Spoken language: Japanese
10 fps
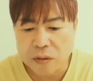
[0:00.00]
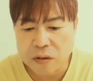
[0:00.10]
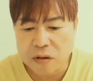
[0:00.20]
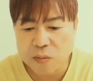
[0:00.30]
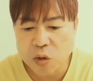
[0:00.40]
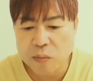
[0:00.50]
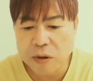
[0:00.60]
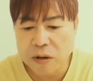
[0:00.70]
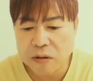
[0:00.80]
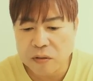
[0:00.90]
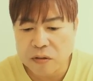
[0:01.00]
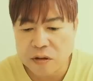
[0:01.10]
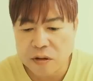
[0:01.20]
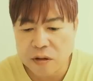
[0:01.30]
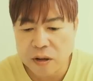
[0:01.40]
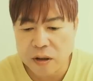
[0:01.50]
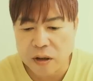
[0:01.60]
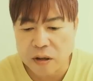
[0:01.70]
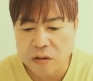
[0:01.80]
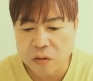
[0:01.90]
私も真夏の
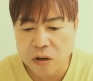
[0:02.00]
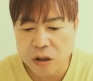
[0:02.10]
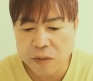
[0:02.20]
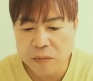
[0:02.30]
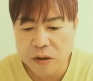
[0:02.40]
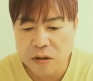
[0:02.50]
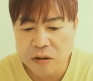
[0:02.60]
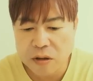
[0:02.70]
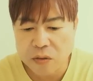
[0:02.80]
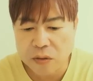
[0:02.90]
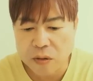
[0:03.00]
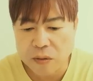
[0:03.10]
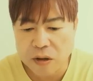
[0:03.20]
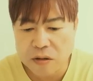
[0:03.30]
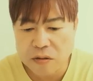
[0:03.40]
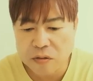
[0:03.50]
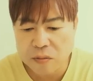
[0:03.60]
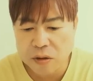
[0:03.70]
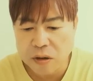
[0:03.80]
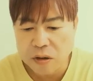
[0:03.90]
シンデレラ初回見ましたので毎週
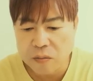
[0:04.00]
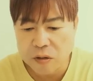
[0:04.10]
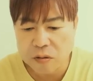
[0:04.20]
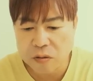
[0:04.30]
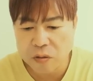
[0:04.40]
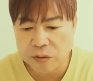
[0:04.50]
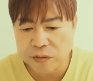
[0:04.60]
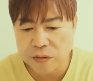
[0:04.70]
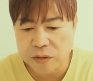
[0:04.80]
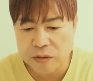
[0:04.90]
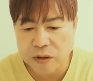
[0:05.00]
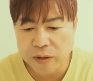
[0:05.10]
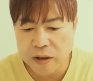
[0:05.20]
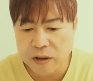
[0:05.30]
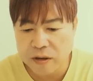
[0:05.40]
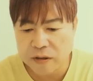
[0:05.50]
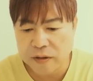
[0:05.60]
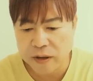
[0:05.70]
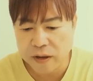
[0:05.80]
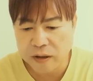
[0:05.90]
見ています。こいつとは比べられないで
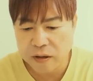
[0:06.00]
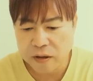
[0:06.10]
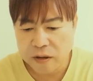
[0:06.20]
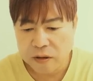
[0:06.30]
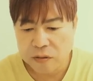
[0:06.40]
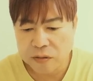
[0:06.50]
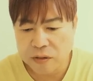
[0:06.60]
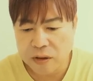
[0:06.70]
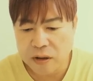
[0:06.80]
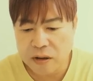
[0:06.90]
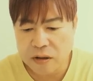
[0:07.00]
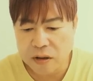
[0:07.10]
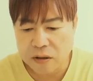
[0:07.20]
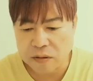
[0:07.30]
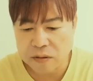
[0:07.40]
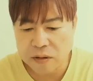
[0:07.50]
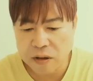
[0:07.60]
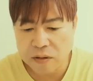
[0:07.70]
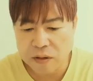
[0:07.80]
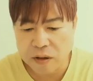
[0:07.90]
すね。吉川愛ちゃん、
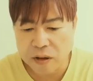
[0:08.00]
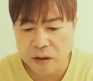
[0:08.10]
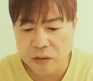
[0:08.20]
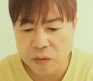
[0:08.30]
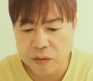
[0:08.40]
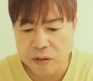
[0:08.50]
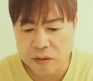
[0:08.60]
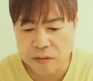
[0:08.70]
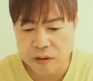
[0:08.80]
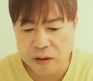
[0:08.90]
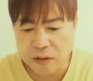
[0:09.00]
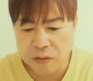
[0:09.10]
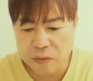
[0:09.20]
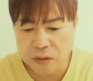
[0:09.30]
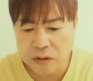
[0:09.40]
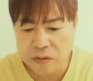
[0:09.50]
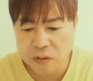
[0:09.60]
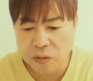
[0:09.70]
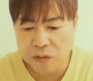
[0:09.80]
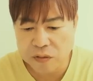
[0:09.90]
スタイルが良いですか私
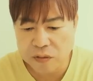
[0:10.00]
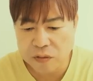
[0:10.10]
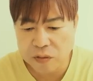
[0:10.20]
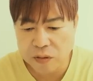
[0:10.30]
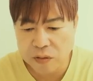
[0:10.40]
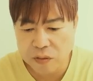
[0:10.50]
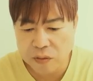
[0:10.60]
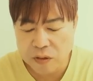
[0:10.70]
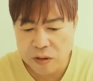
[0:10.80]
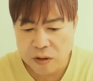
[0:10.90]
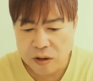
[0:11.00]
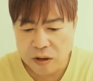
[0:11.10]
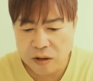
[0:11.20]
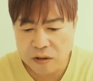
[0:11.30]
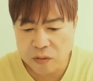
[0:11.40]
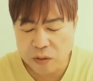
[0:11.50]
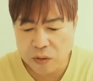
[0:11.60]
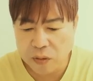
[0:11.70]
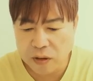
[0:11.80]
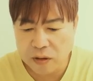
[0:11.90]
はこいつの時の愛ちゃんの方が
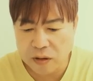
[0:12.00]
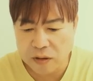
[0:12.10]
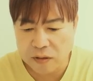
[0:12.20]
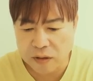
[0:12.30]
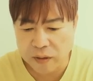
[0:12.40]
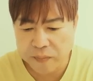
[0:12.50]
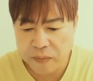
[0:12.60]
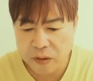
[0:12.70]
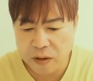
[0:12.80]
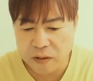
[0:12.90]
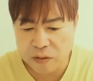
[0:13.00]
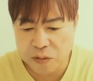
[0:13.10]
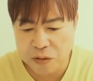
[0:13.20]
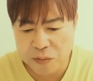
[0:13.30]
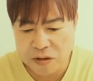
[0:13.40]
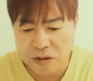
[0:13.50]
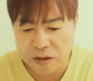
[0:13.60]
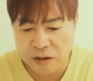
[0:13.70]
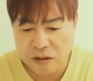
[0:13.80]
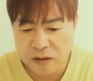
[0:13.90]
良かったですね。なんか太りました
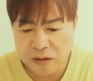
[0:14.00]
ね。